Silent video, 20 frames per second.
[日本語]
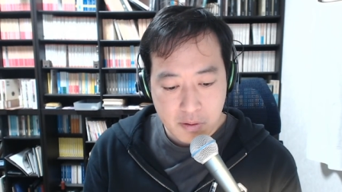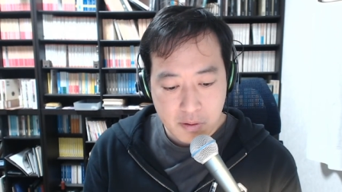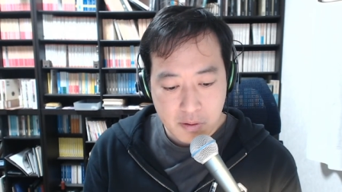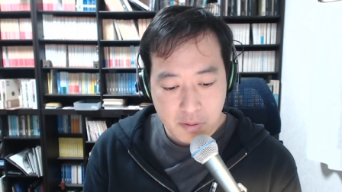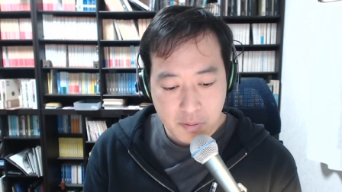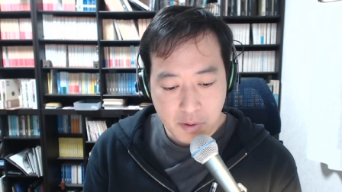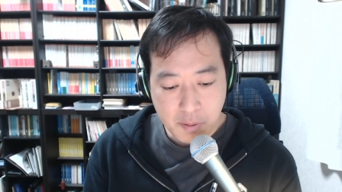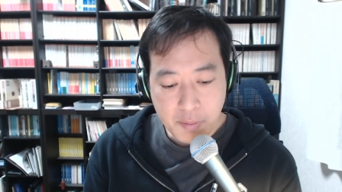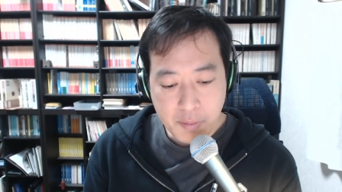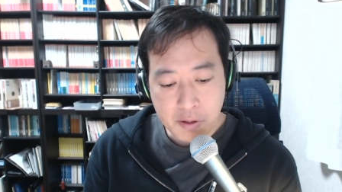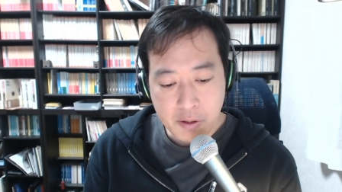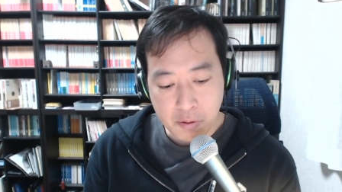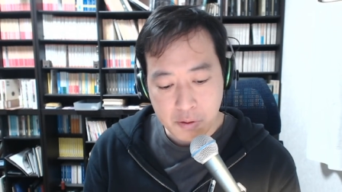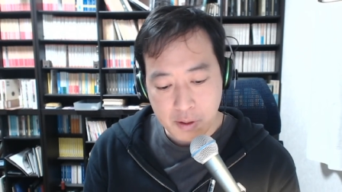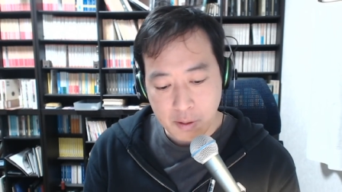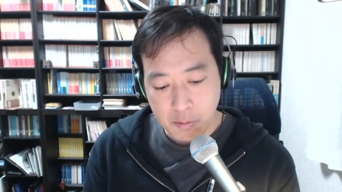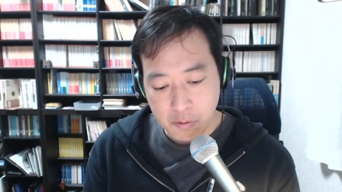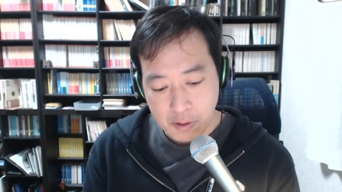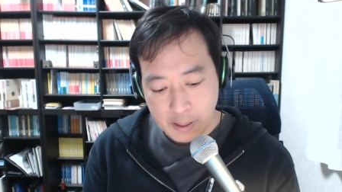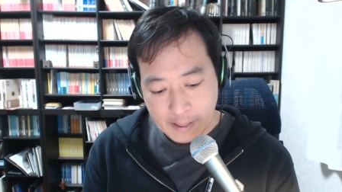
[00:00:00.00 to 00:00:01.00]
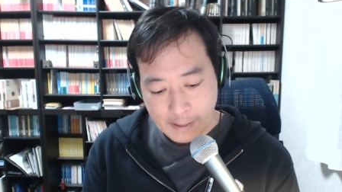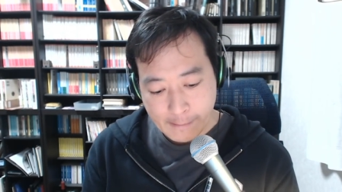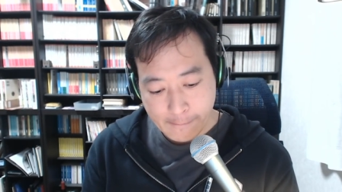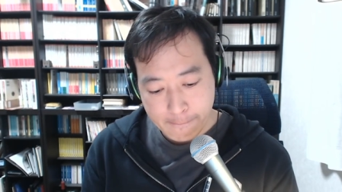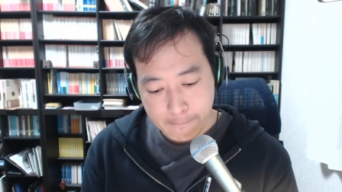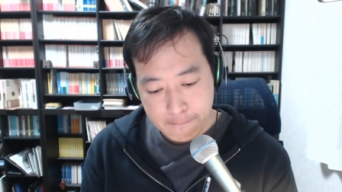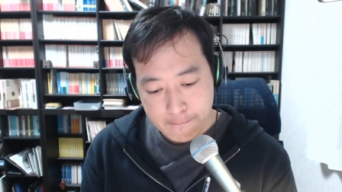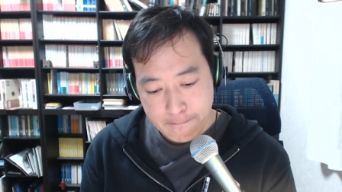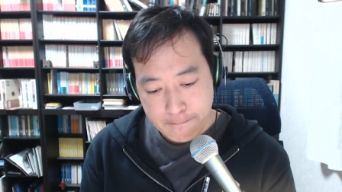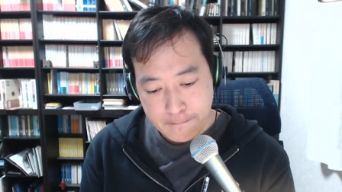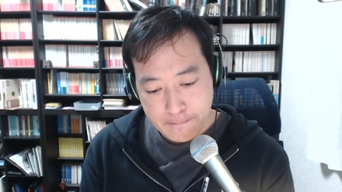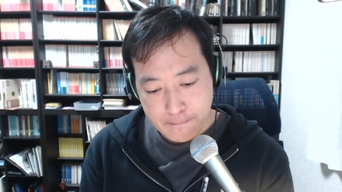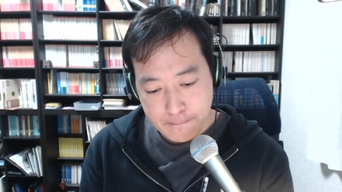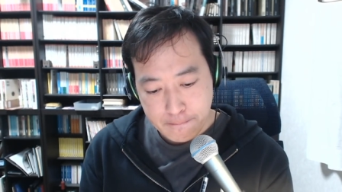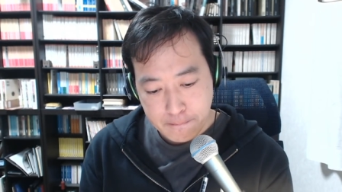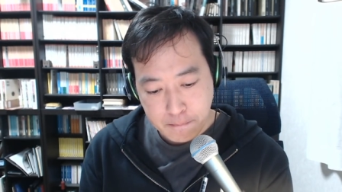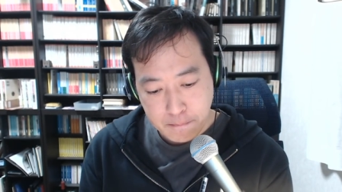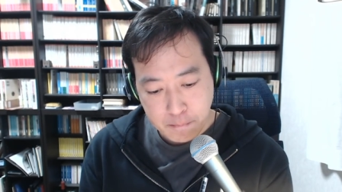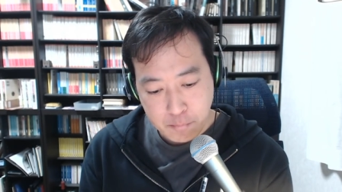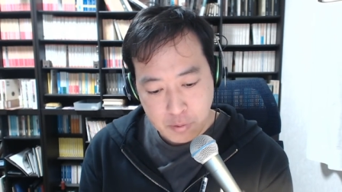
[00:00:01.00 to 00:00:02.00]
今読んでもね
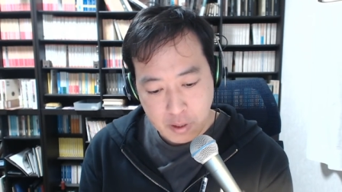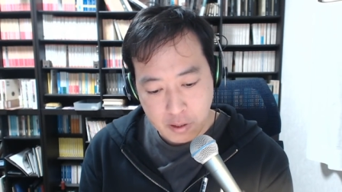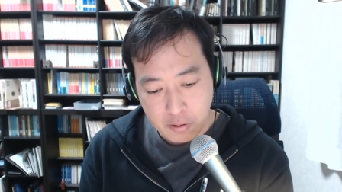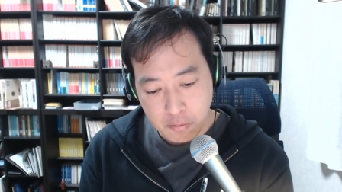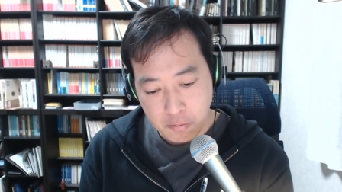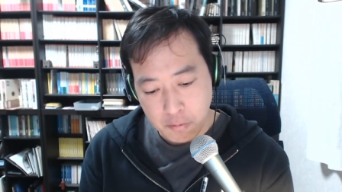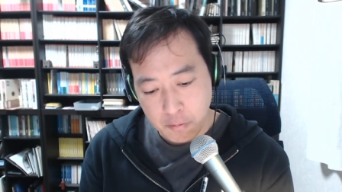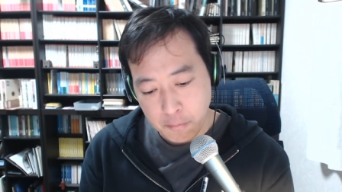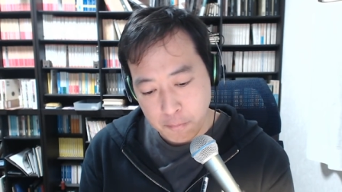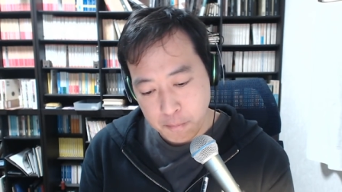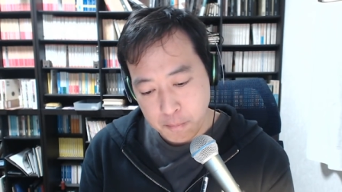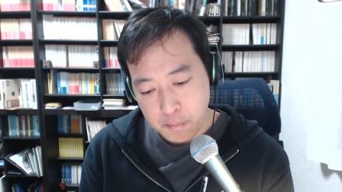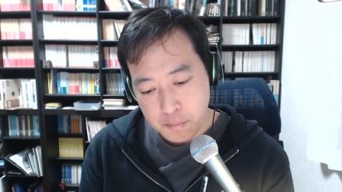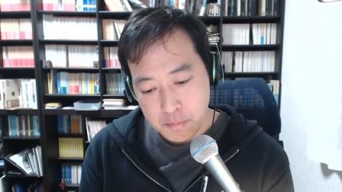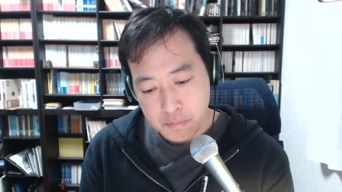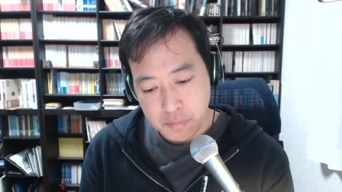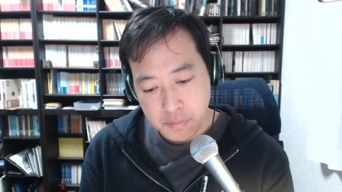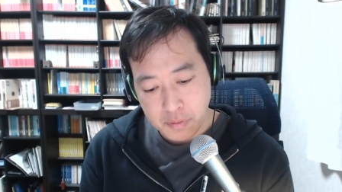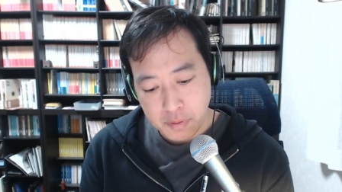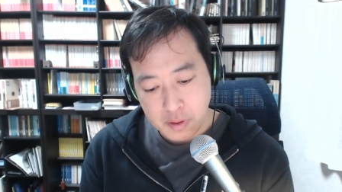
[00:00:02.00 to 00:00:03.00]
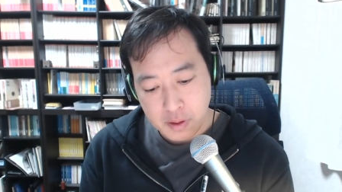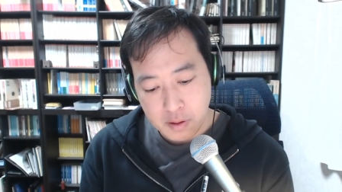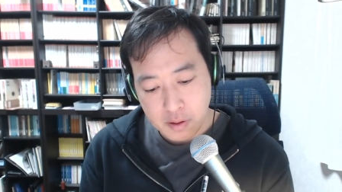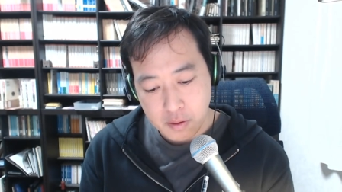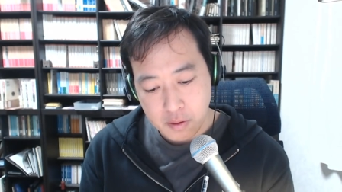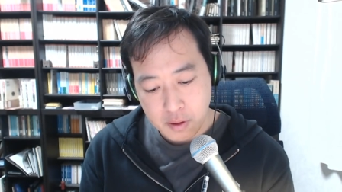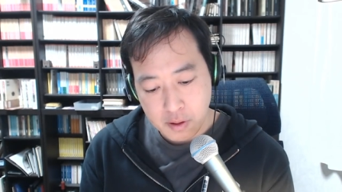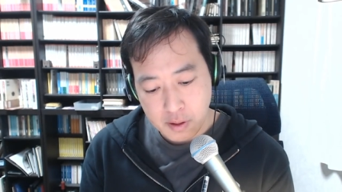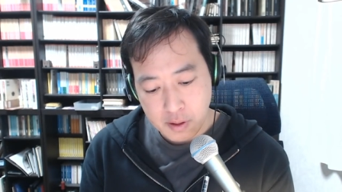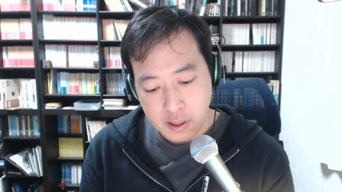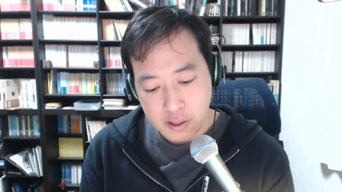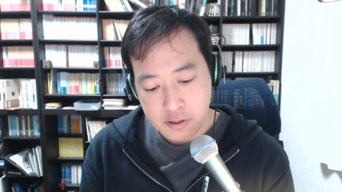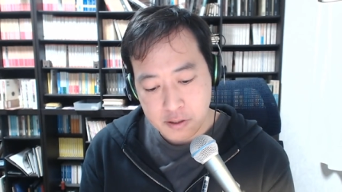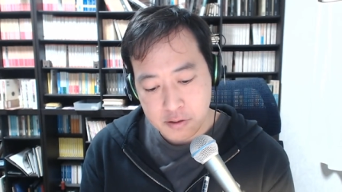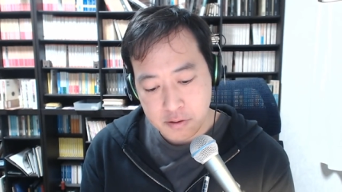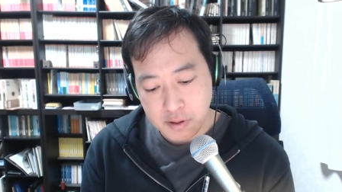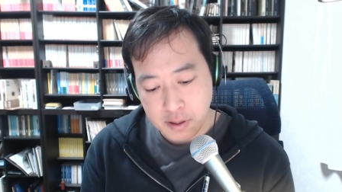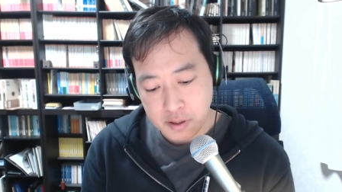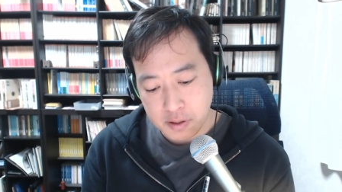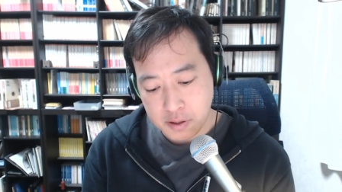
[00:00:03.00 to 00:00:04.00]
あの
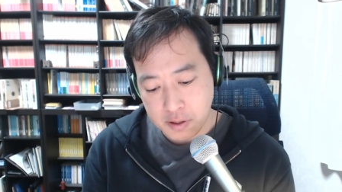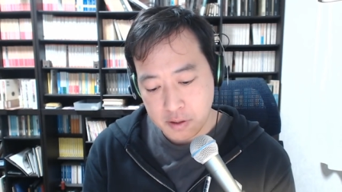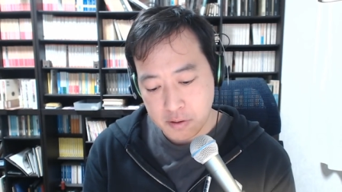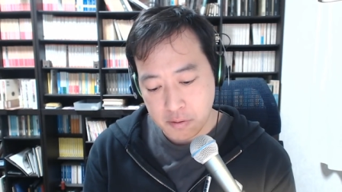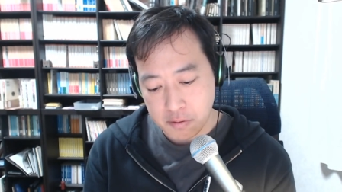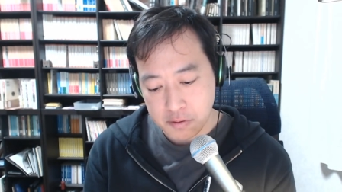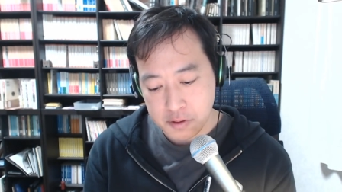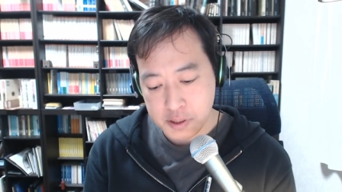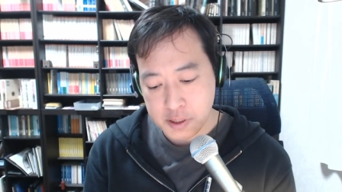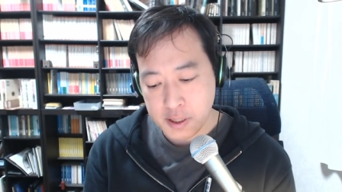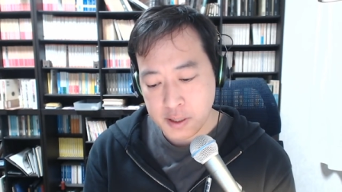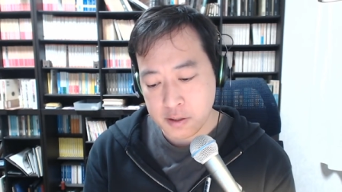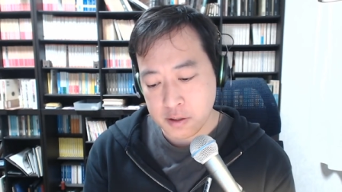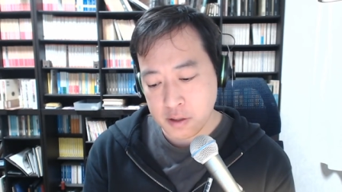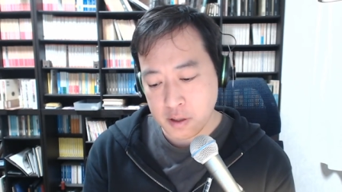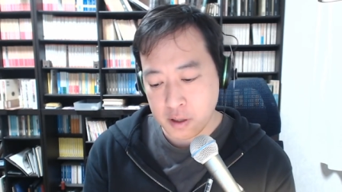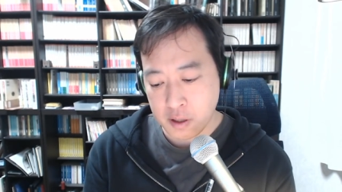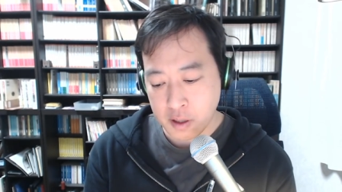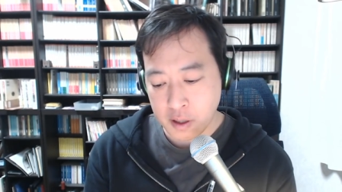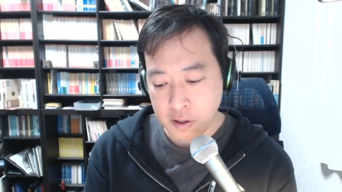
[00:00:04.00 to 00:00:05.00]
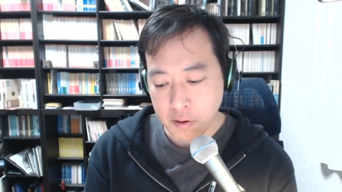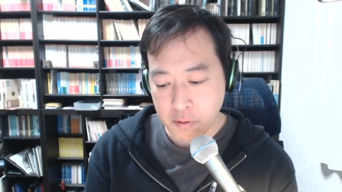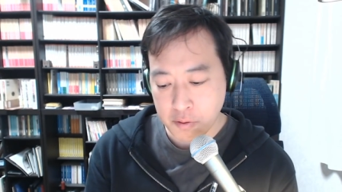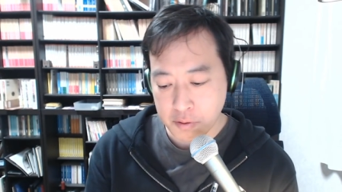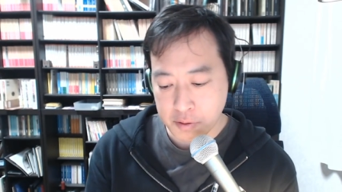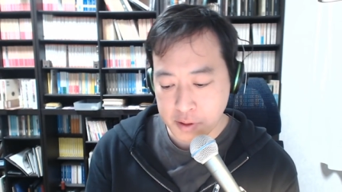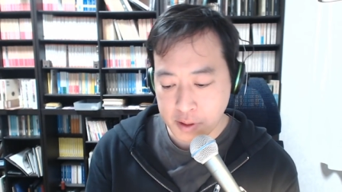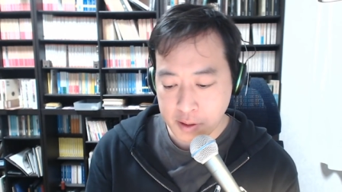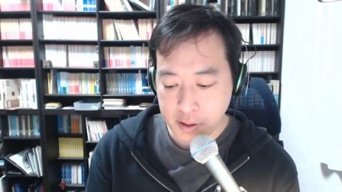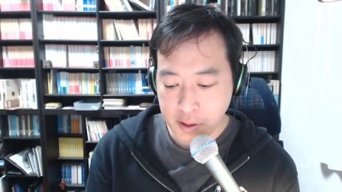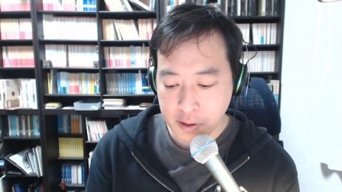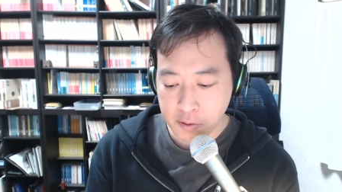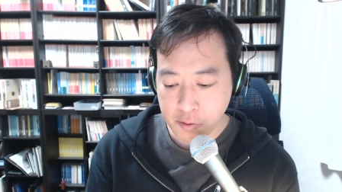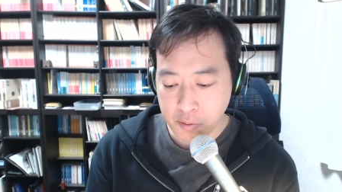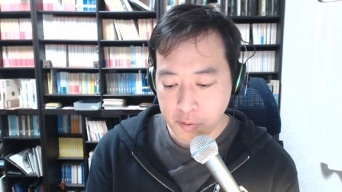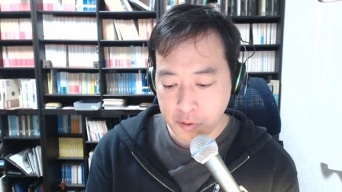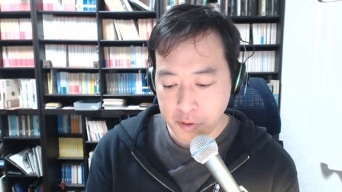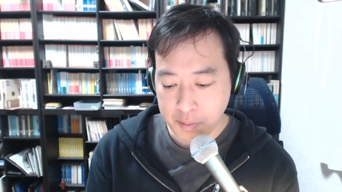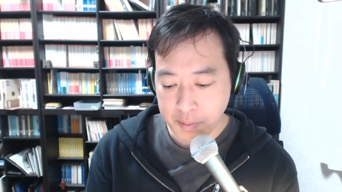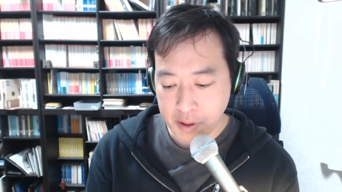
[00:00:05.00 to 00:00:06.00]
アクチュアリティを失っていない本だなと
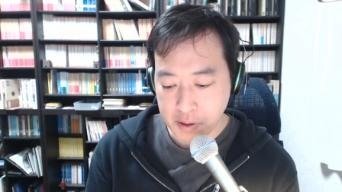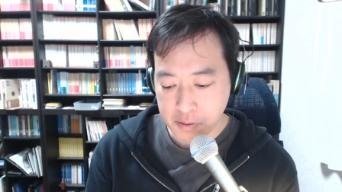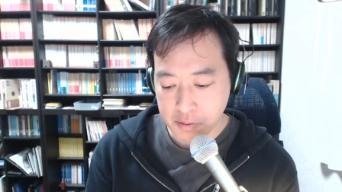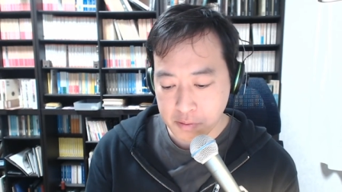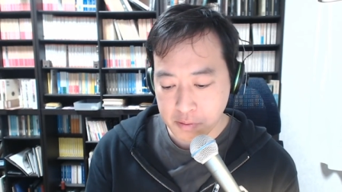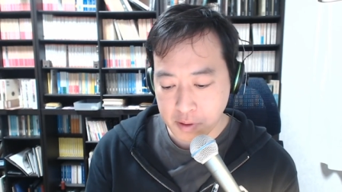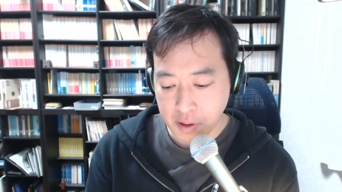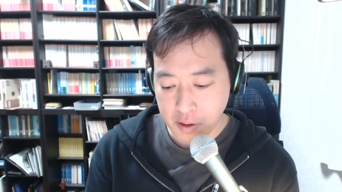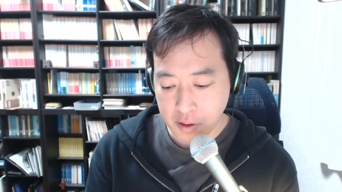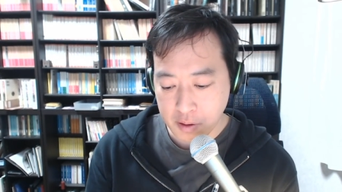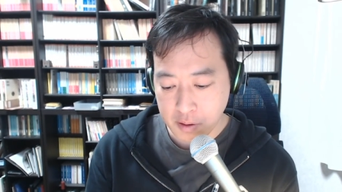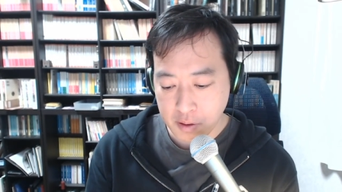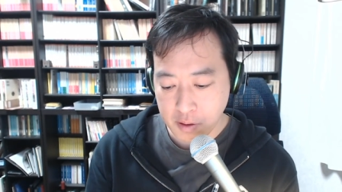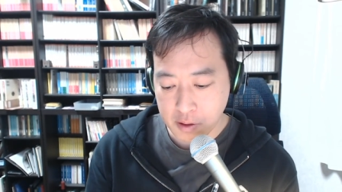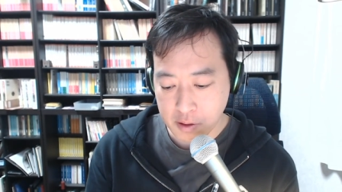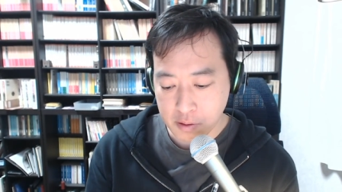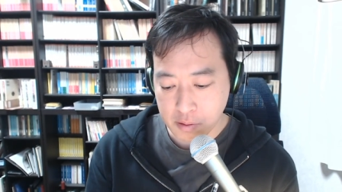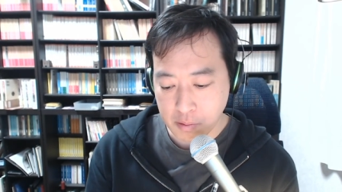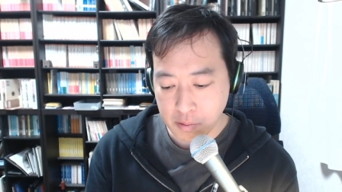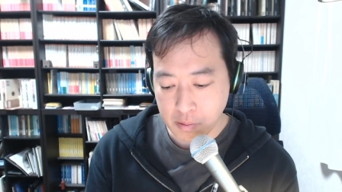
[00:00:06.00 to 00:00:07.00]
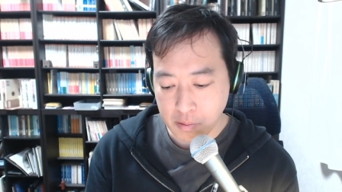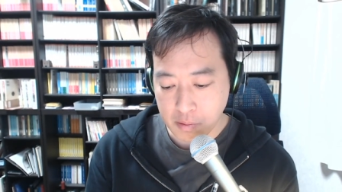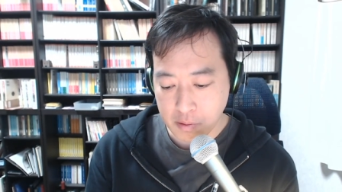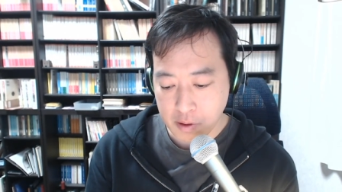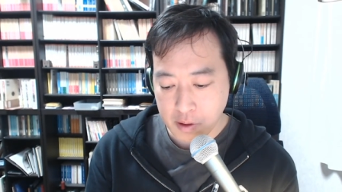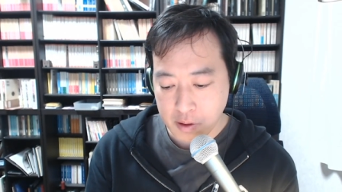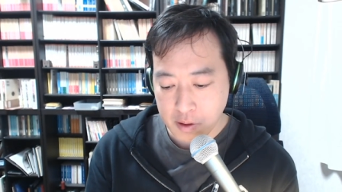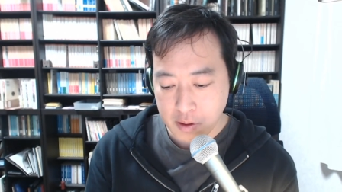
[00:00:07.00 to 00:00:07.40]
思いますのでえっと